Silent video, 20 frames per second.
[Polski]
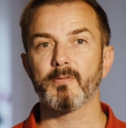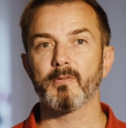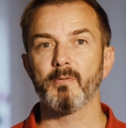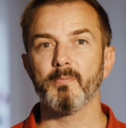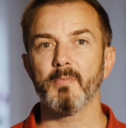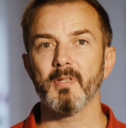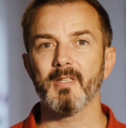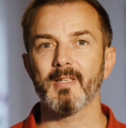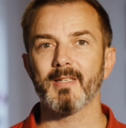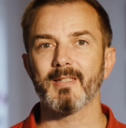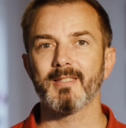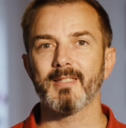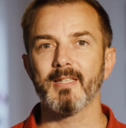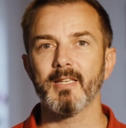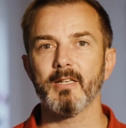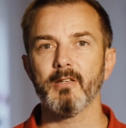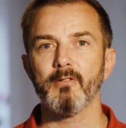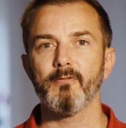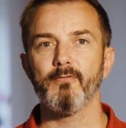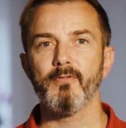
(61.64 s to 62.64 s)
zrobienia
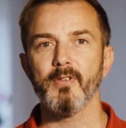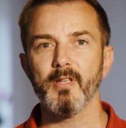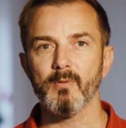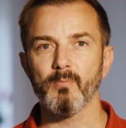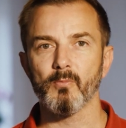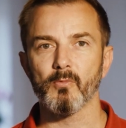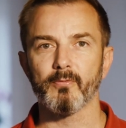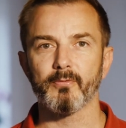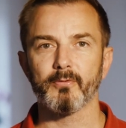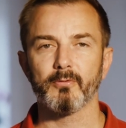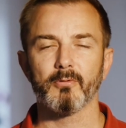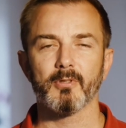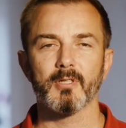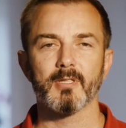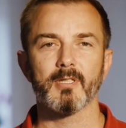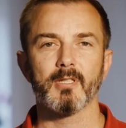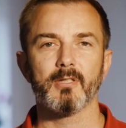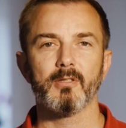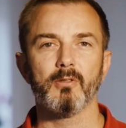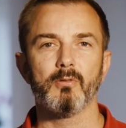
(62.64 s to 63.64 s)
serii filmów, które
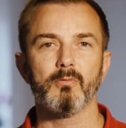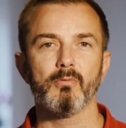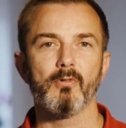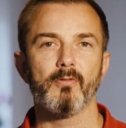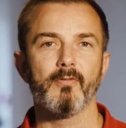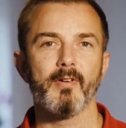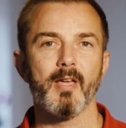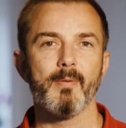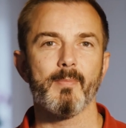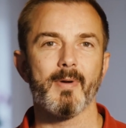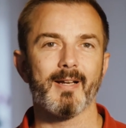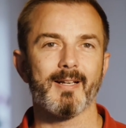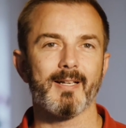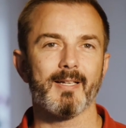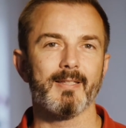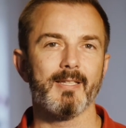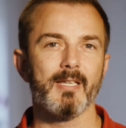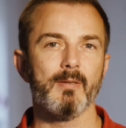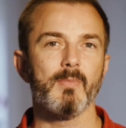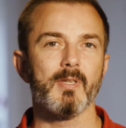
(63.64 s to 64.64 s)
zatytułowałem
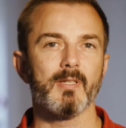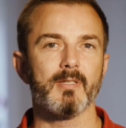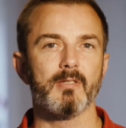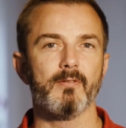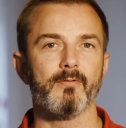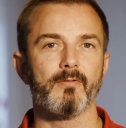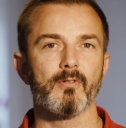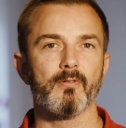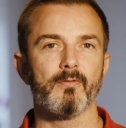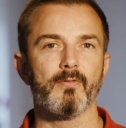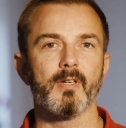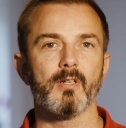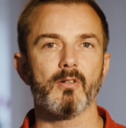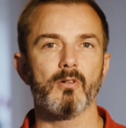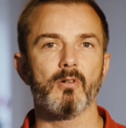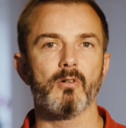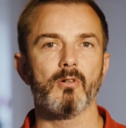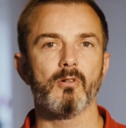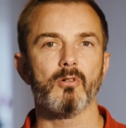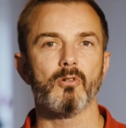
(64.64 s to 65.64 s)
Akademia
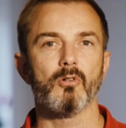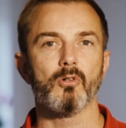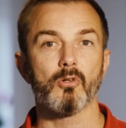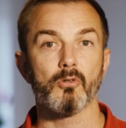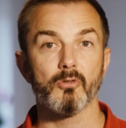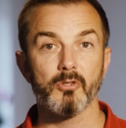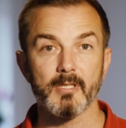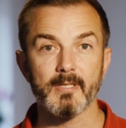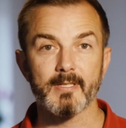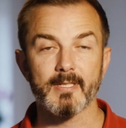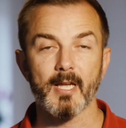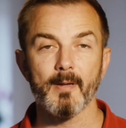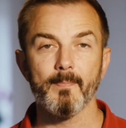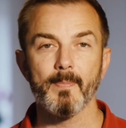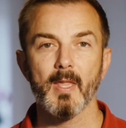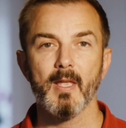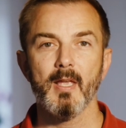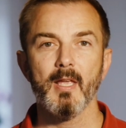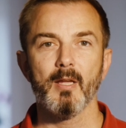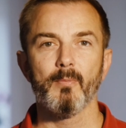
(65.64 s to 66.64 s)
Cyfrowego Rodzica.
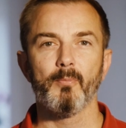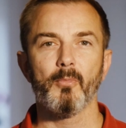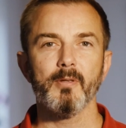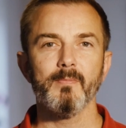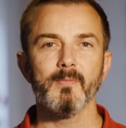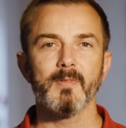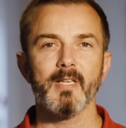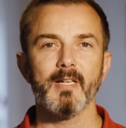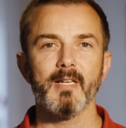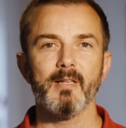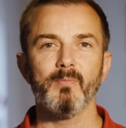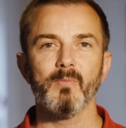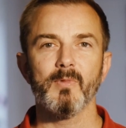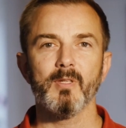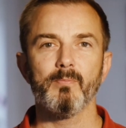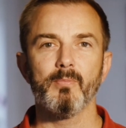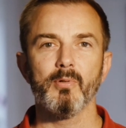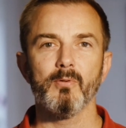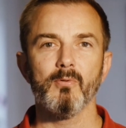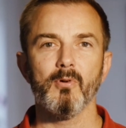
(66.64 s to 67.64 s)
Moim celem
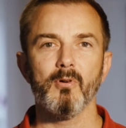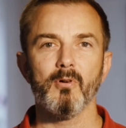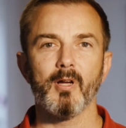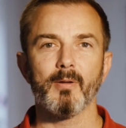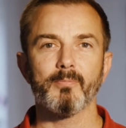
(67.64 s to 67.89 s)
nie było